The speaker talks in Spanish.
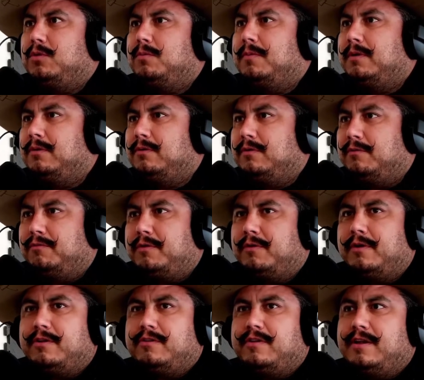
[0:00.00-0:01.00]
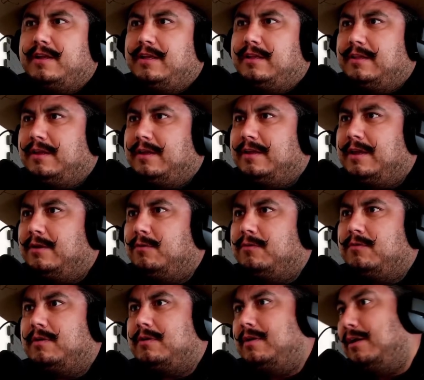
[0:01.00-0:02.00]
tomándose fuera una chelita, ya no,
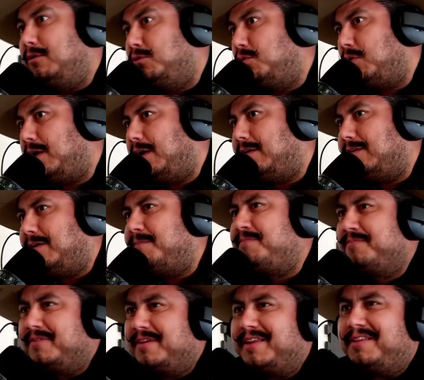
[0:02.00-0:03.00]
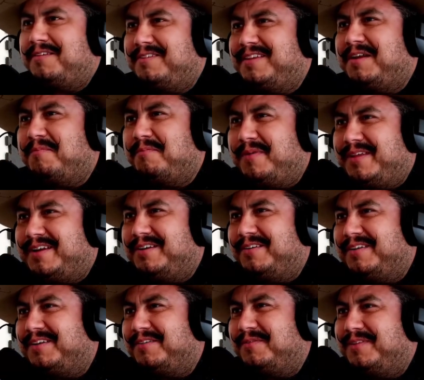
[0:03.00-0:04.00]
ya en tu casa, que te estaba padre,
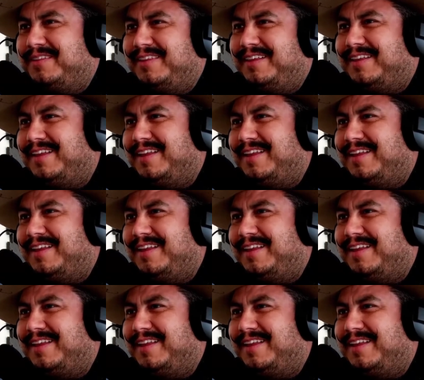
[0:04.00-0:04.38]
¿no? De repente.